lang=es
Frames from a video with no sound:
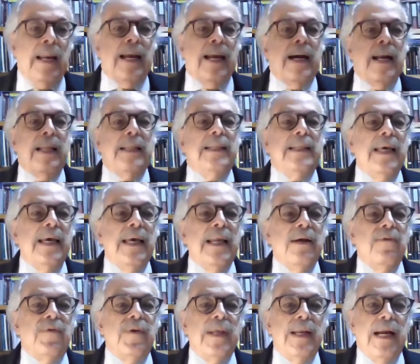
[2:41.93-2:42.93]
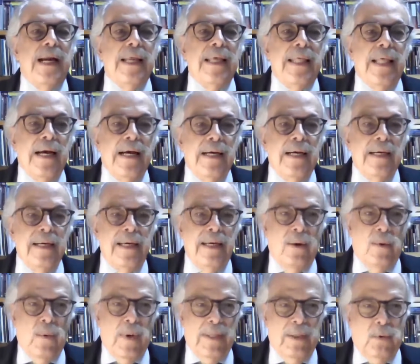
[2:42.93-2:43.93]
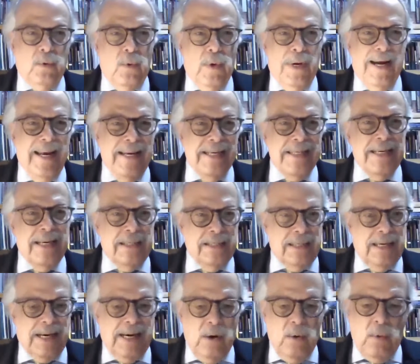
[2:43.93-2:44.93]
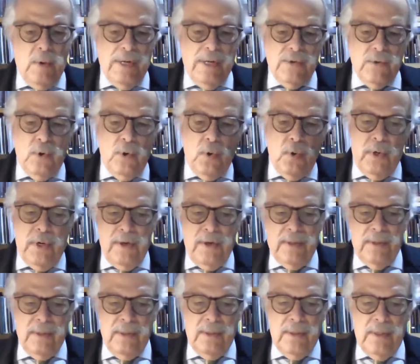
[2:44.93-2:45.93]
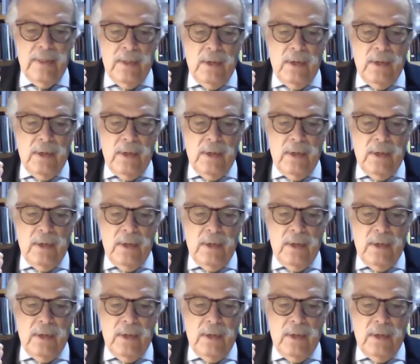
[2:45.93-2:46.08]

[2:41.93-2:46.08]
La garantía de la finalidad en cuanto a esas regulaciones,